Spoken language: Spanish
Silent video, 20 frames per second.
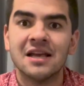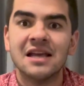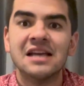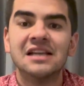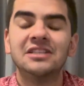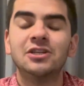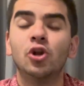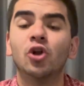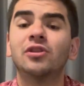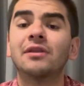
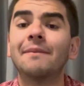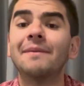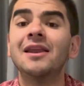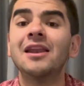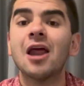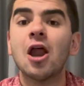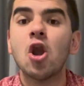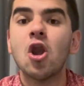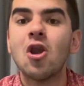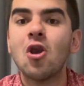sino
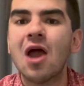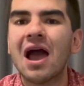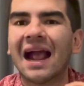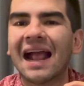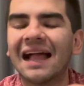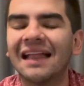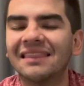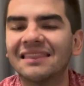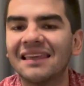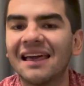también la
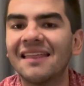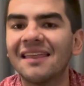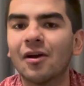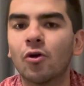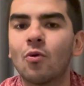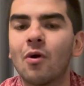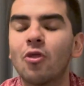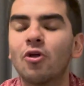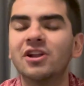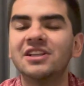cantidad de
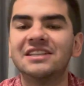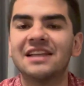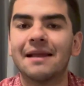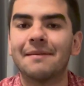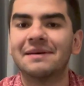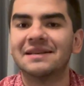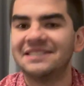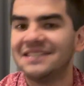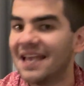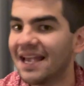jugadores de la
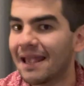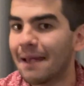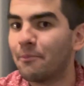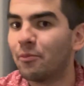Masía que